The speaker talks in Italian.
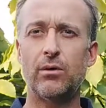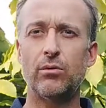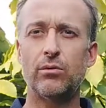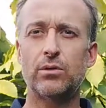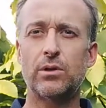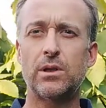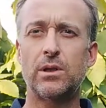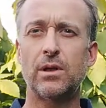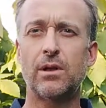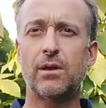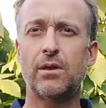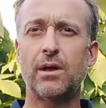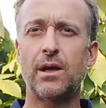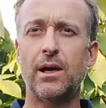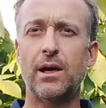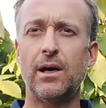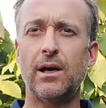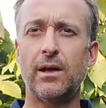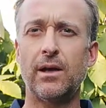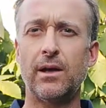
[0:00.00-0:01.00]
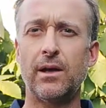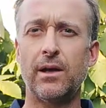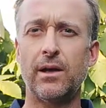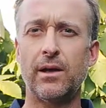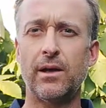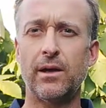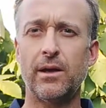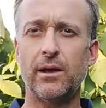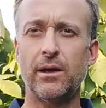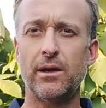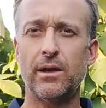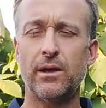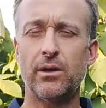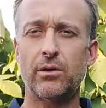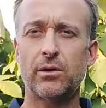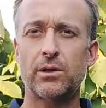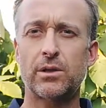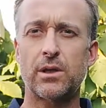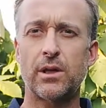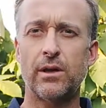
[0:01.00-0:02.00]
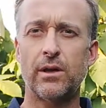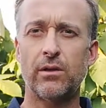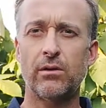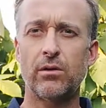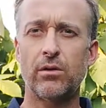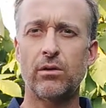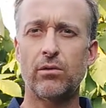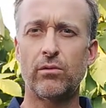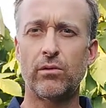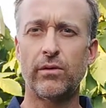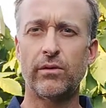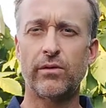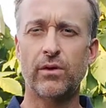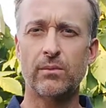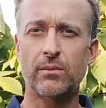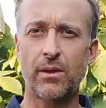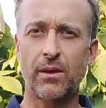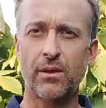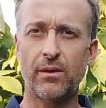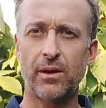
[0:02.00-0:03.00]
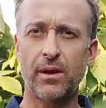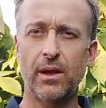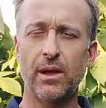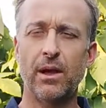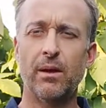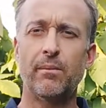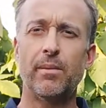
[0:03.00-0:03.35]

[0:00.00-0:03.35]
utilizzare le nostre nuove informazioni